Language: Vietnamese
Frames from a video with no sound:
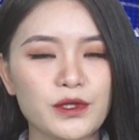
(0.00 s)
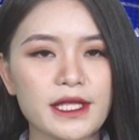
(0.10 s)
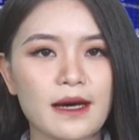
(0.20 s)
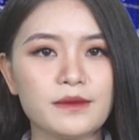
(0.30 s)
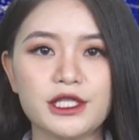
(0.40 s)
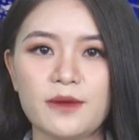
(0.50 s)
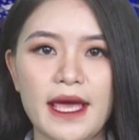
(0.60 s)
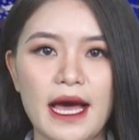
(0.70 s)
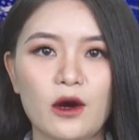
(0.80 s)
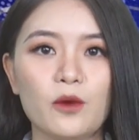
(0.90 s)
chuyến thăm
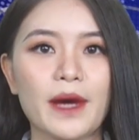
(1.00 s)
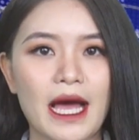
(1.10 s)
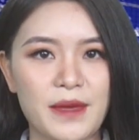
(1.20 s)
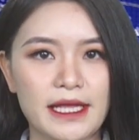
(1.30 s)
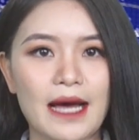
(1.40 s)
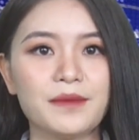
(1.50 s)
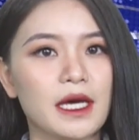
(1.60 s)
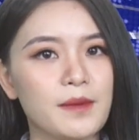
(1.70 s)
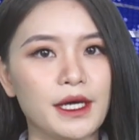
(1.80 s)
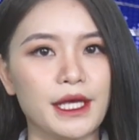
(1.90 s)
Serbia hôm 28
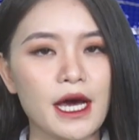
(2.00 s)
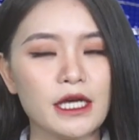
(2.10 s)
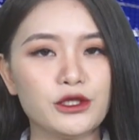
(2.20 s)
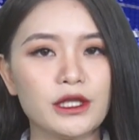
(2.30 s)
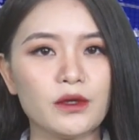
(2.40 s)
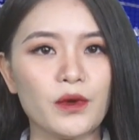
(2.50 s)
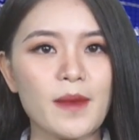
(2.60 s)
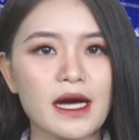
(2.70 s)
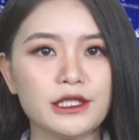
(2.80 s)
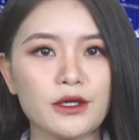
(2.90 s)
tháng 10, Chủ tịch Ủy
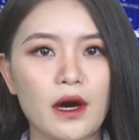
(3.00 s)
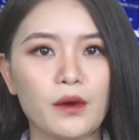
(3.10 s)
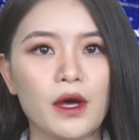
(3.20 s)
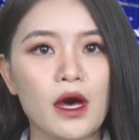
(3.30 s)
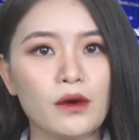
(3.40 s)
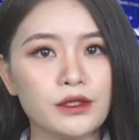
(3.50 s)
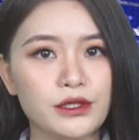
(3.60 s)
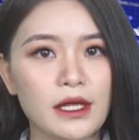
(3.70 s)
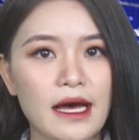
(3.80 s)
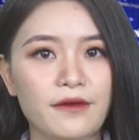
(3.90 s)
ban châu Âu
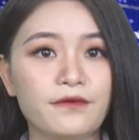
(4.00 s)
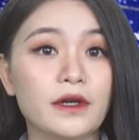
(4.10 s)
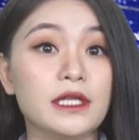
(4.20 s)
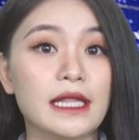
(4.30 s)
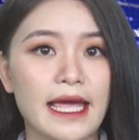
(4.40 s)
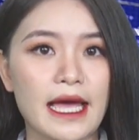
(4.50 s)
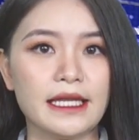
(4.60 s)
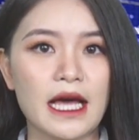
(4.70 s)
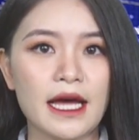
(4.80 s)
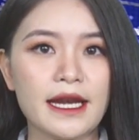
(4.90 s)
Ursula von der Leyen
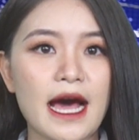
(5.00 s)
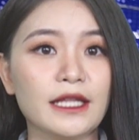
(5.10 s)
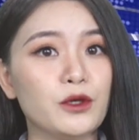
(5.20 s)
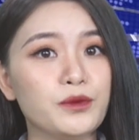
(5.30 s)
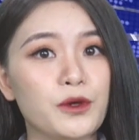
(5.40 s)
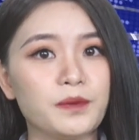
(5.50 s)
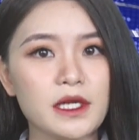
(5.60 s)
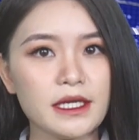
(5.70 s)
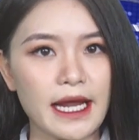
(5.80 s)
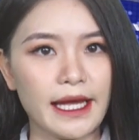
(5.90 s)
đã thúc giục
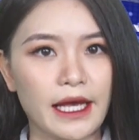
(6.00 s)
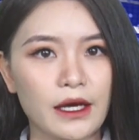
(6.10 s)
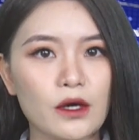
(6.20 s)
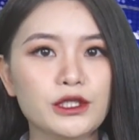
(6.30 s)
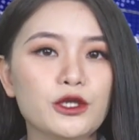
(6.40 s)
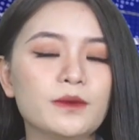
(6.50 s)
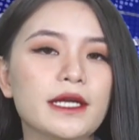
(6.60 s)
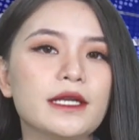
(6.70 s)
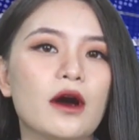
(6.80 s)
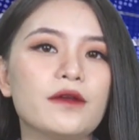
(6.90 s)
nước này có chung
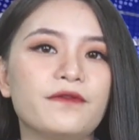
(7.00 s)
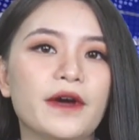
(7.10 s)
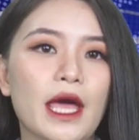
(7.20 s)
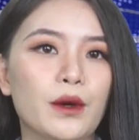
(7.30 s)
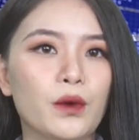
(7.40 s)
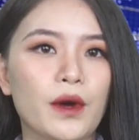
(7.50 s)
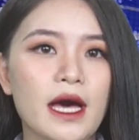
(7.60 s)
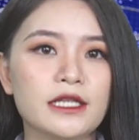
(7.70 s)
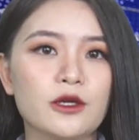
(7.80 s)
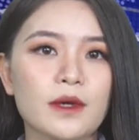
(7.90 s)
tiếng nói với EU
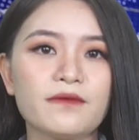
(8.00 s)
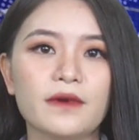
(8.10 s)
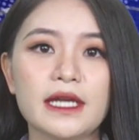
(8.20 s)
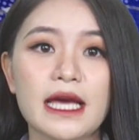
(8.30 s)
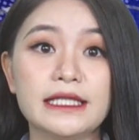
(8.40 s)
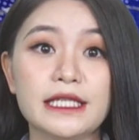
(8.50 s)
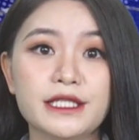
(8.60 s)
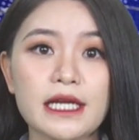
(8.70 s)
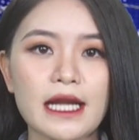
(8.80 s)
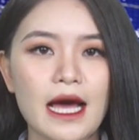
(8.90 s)
trong các vấn đề chính
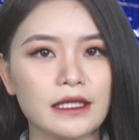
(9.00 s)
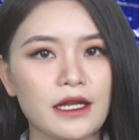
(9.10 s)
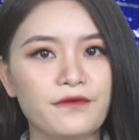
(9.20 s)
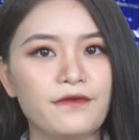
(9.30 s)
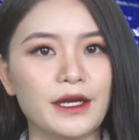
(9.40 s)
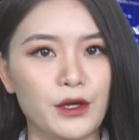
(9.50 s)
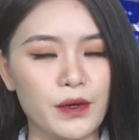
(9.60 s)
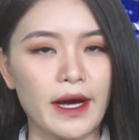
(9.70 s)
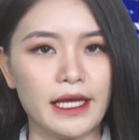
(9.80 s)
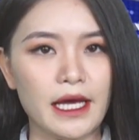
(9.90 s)
sách an ninh và đối
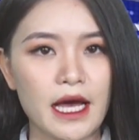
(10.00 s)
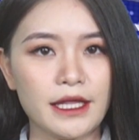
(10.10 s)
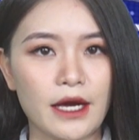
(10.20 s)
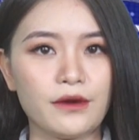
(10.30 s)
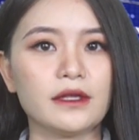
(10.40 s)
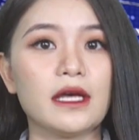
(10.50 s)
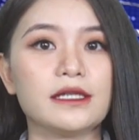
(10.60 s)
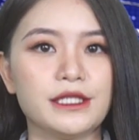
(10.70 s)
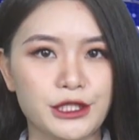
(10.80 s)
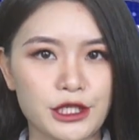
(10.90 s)
ngoại, theo
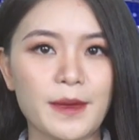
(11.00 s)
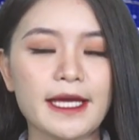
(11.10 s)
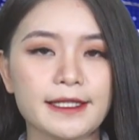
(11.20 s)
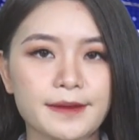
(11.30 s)
Reuters cho biết.